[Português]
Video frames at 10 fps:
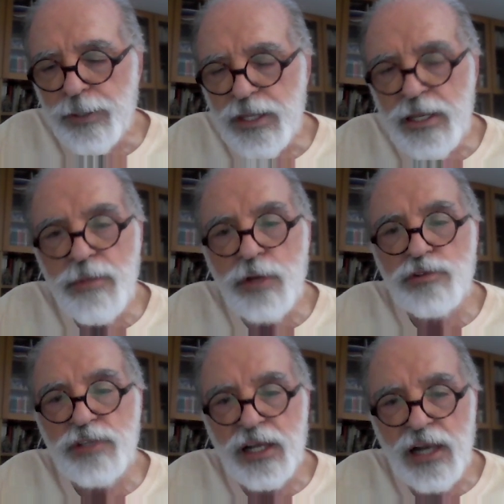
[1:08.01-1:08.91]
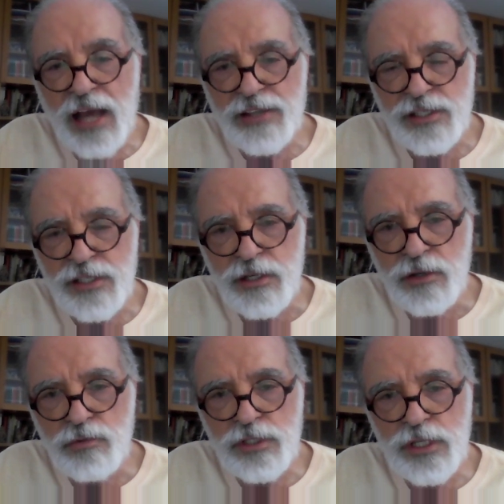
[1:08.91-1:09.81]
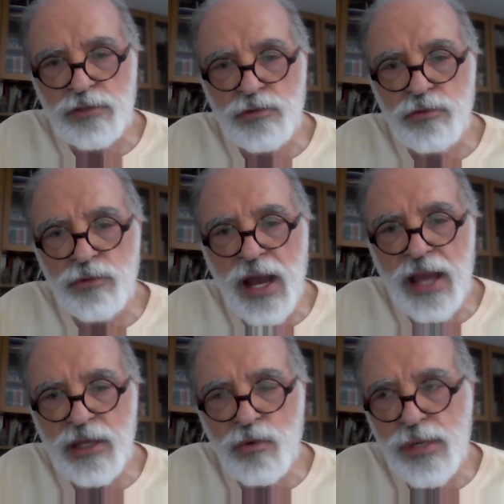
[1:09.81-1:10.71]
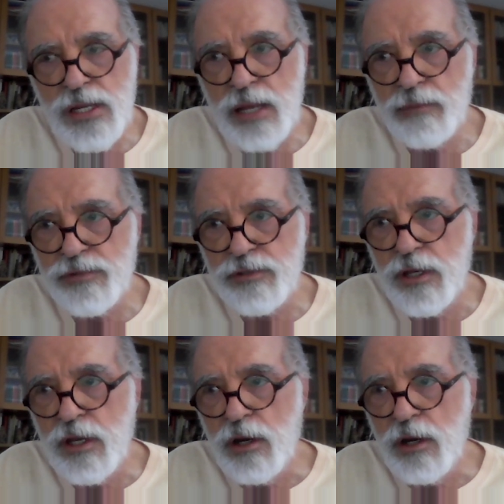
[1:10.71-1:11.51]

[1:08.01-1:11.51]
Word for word: Inimigos de Classe, um texto do Nigel Williams,